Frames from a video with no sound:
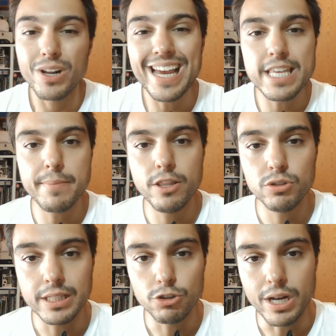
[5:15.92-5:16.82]
qué ha llamado
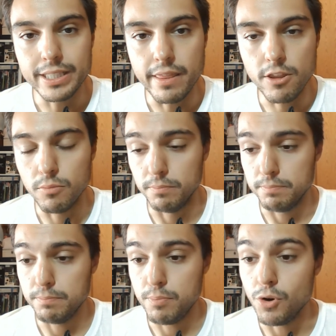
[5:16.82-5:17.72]
tanto la atención?
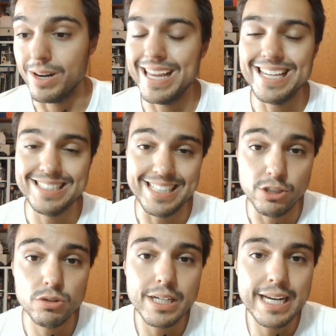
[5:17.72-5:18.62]
Porque se
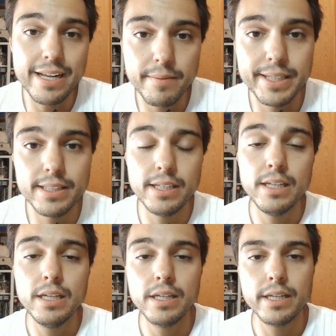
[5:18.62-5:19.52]
nota claramente
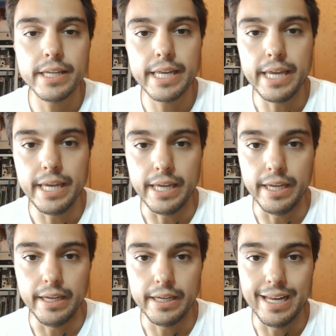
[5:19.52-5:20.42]

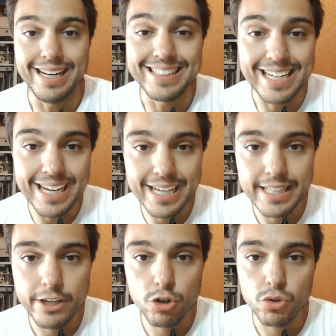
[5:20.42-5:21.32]
que, el traje
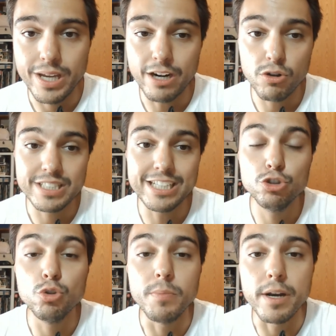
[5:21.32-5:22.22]
negro es algo que se ha
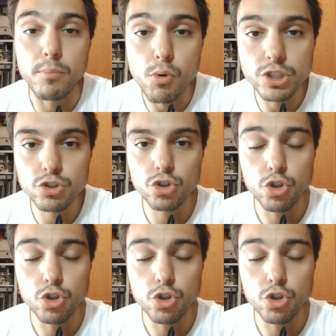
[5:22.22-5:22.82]
superpuesto